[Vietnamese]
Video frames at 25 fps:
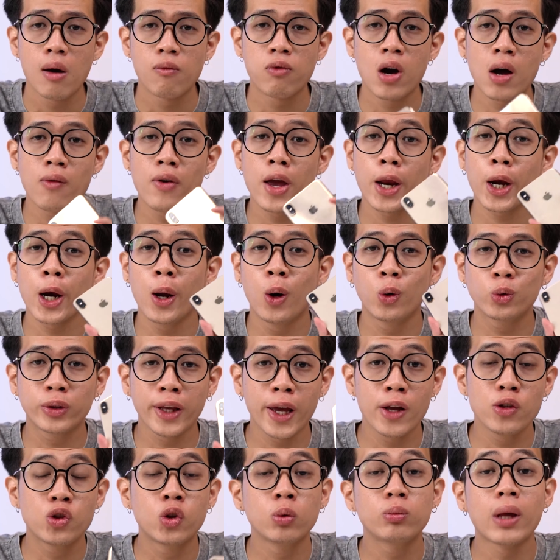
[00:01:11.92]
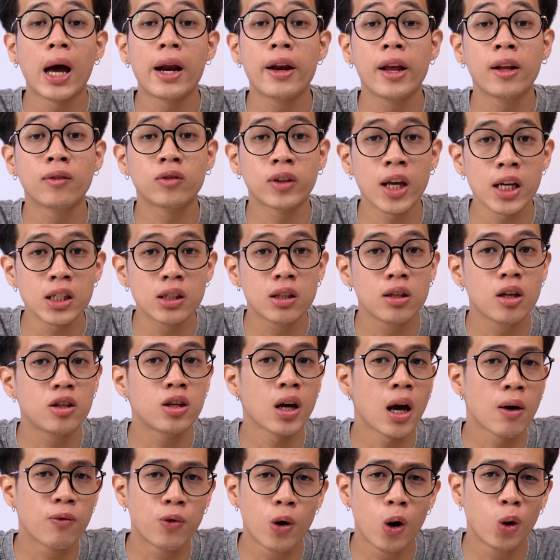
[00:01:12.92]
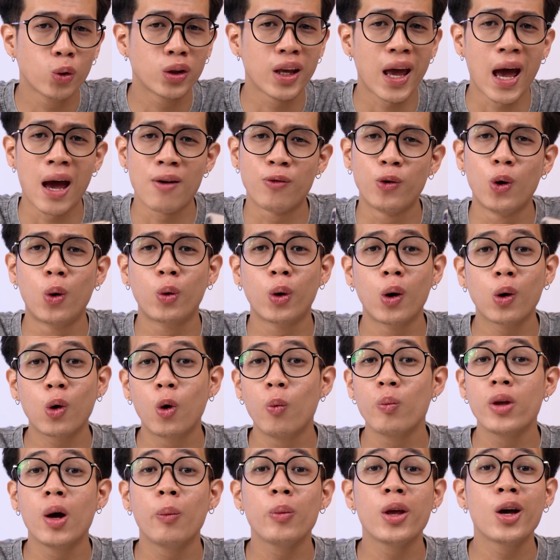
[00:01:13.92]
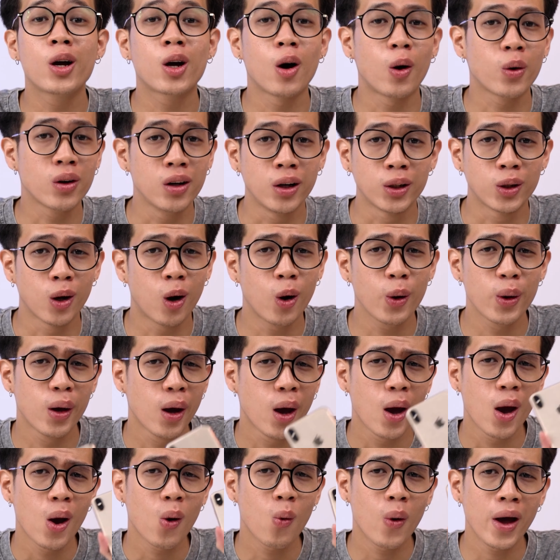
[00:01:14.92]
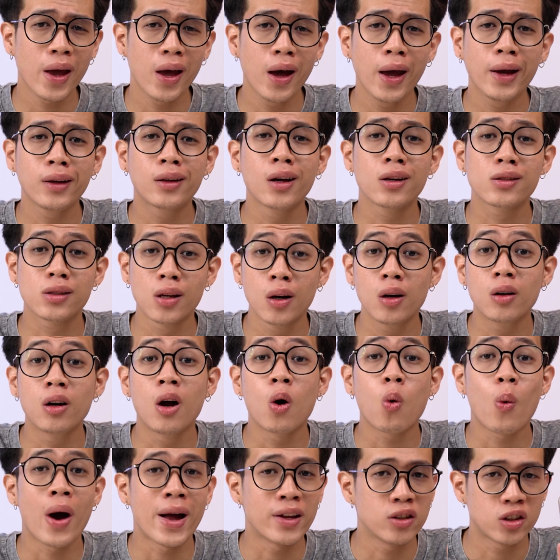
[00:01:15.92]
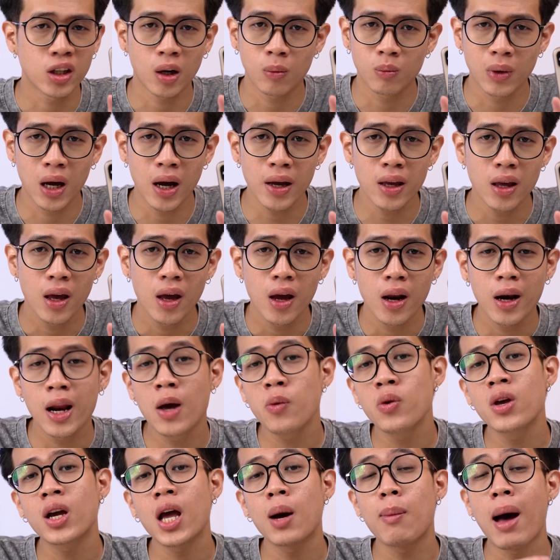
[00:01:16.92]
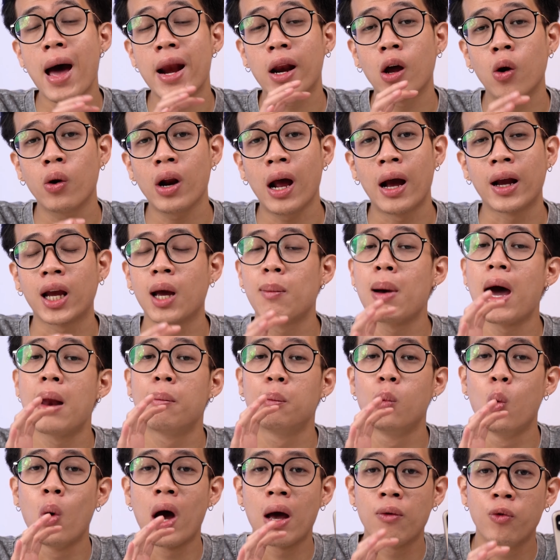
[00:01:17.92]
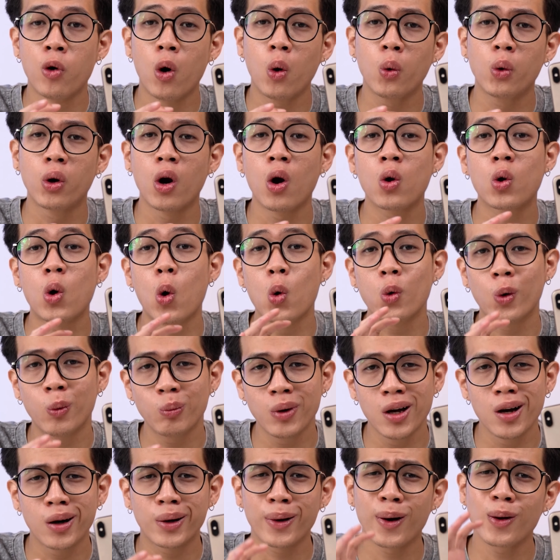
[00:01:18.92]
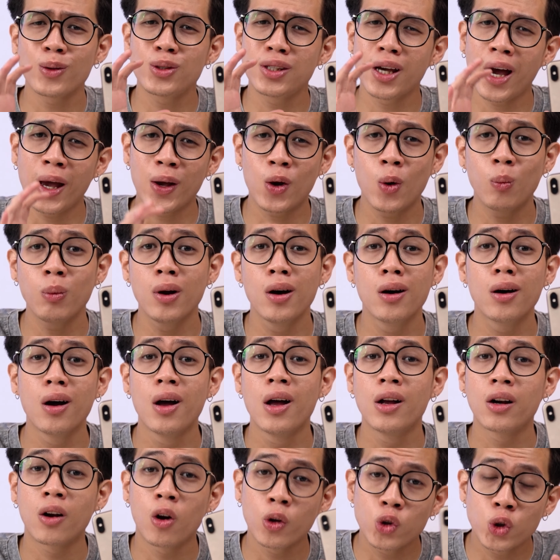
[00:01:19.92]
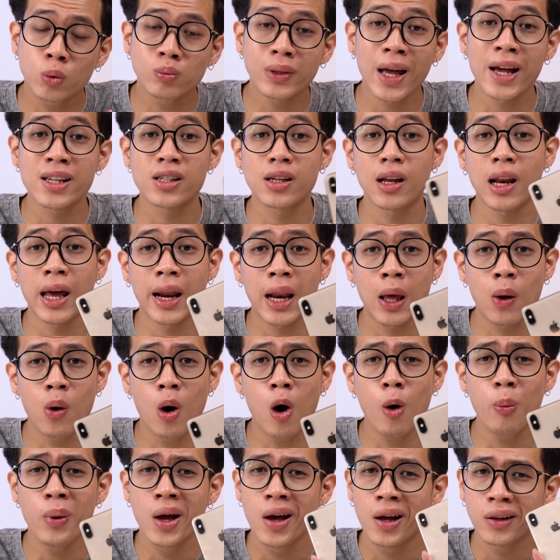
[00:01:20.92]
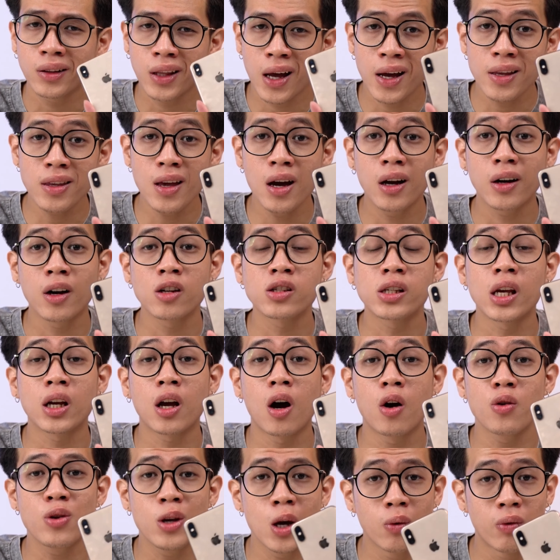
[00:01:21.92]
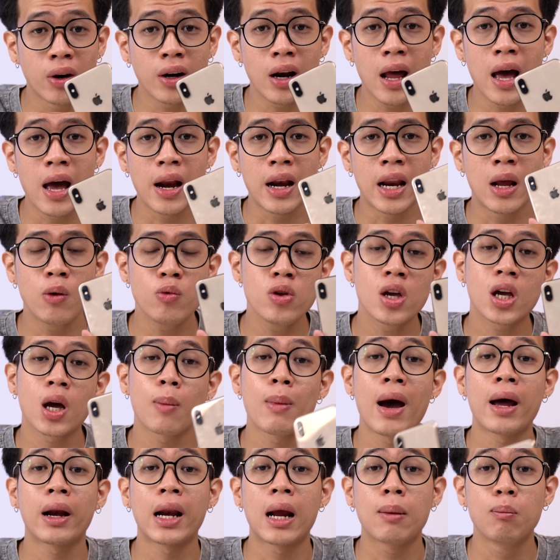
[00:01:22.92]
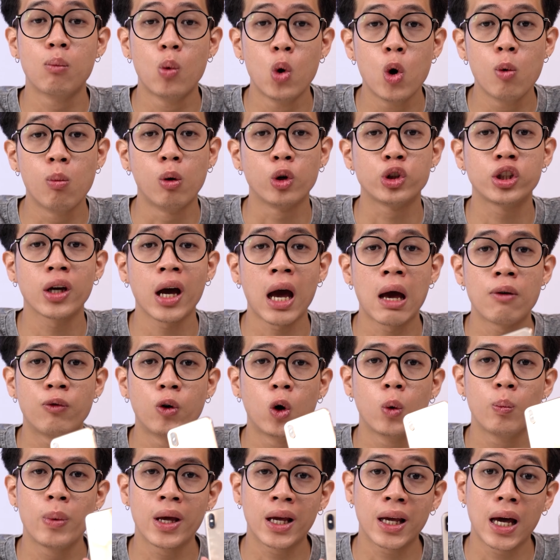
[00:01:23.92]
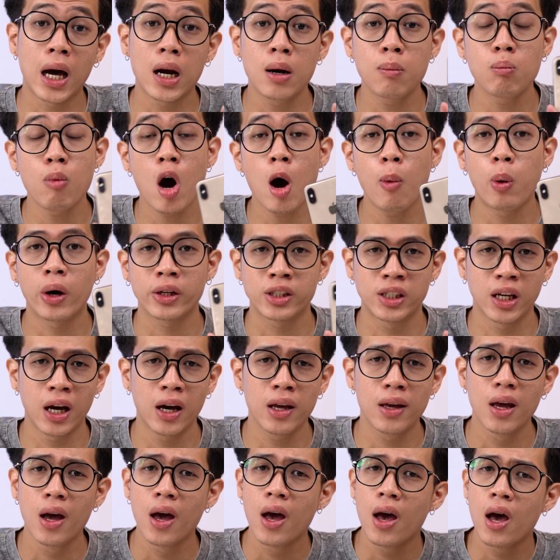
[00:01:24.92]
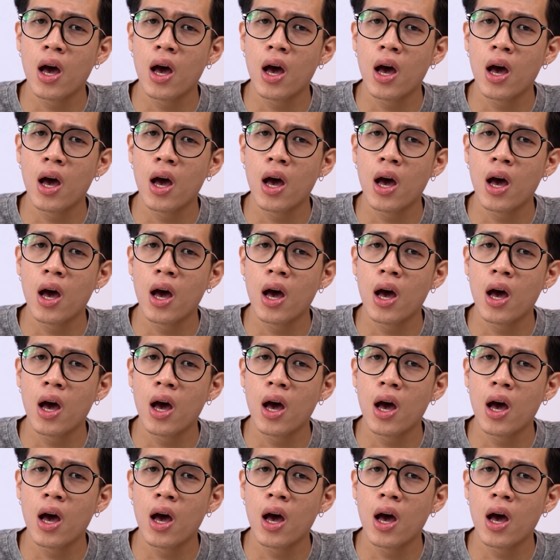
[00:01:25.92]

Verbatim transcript: và việc đầu tiên chúng ta nên test những chiếc iPhone thì iPhone nó cũng giống như con người thôi. Ngoại hình thực sự nó quan trọng đấy. Nếu như các bạn nói rằng các bạn mua iPhone nó cũng được, nó chơi cũng được, rồi chúng ta sẽ lại đeo ốp. Thế nhưng nó sẽ có nhiều vấn đề nếu như các bạn đang mua một chiếc iPhone bị cấn móc hoặc chơi.